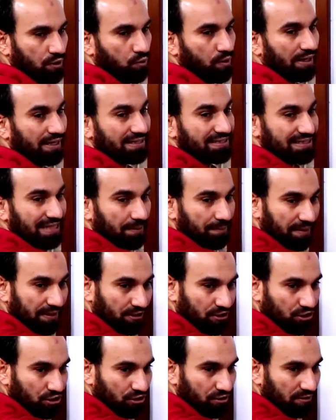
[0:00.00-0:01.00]
هو كان سايب
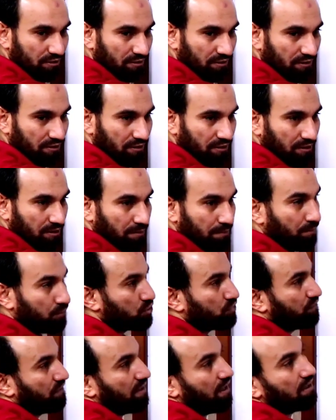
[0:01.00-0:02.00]
اتش
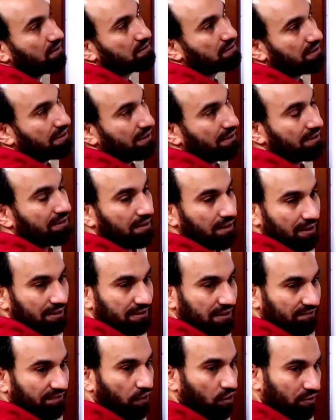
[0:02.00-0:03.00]
مش في الاصل
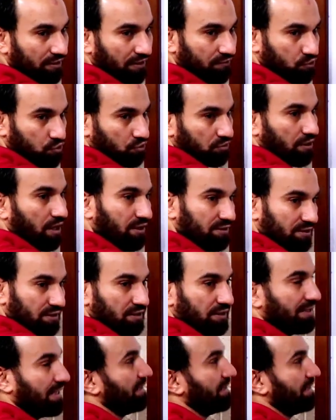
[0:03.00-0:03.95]
التفاعل نفسه التحضير